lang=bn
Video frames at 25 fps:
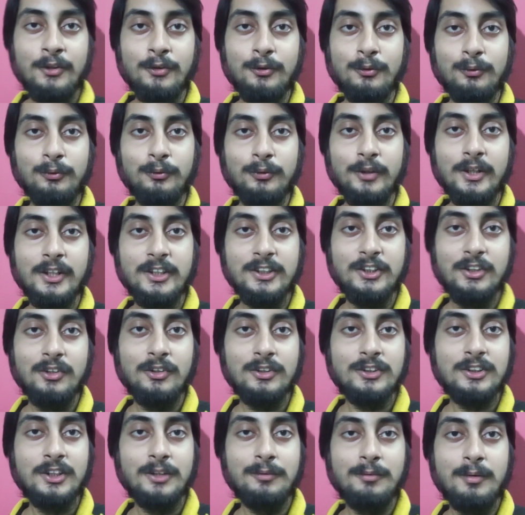তো এই ছিল
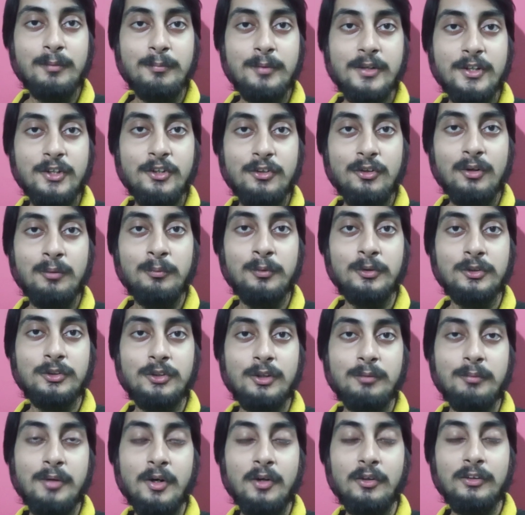আজকে আমার ভিডিও
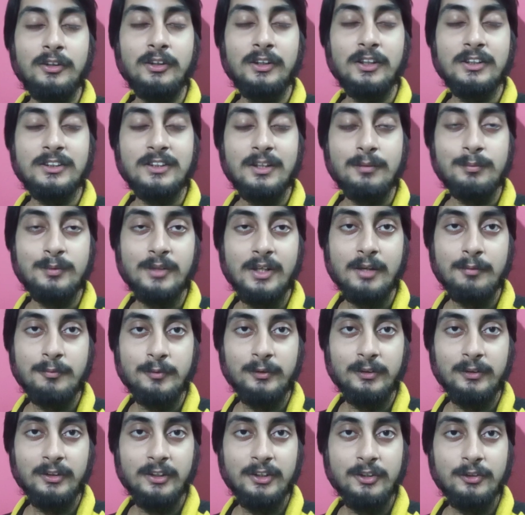অবশ্যই ভালো লাগলে সাবস্ক্রাইব
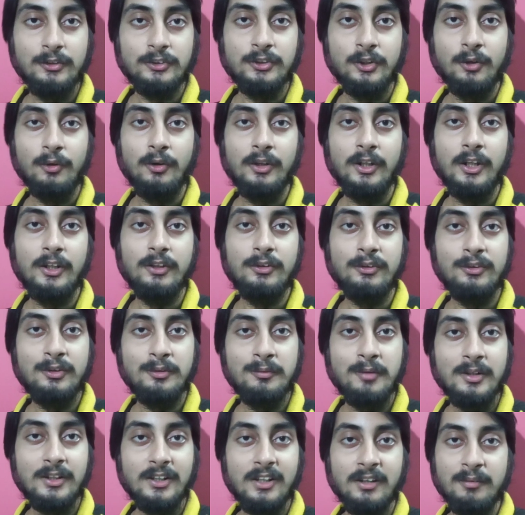করে দিও সকলকে
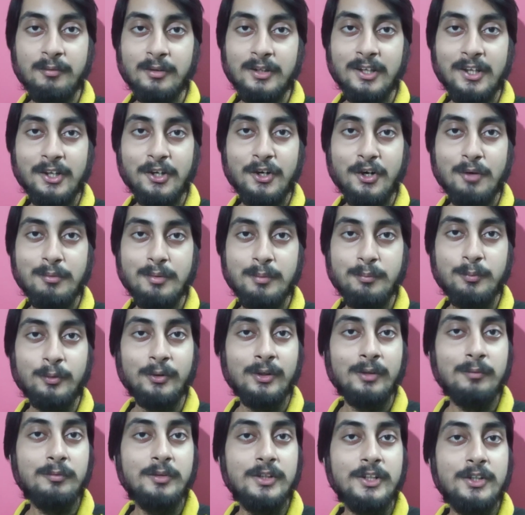ধন্যবাদ আবার দেখা হবে
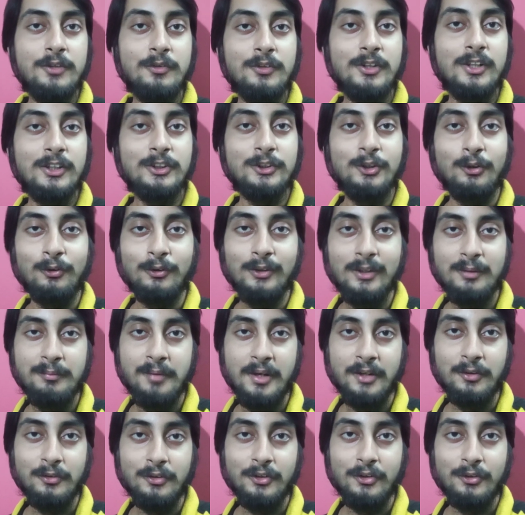পরের ভিডিওতে সকলে
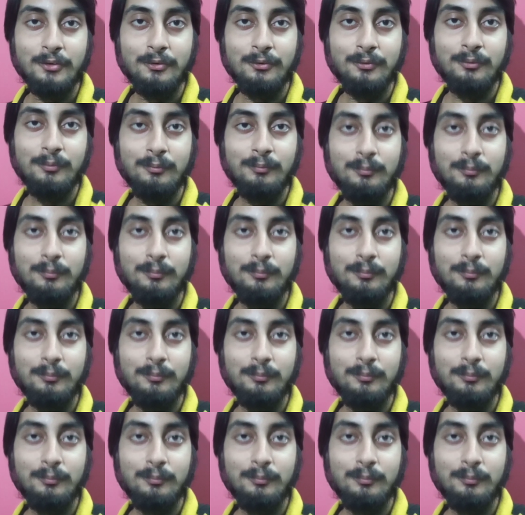ভালো থেকো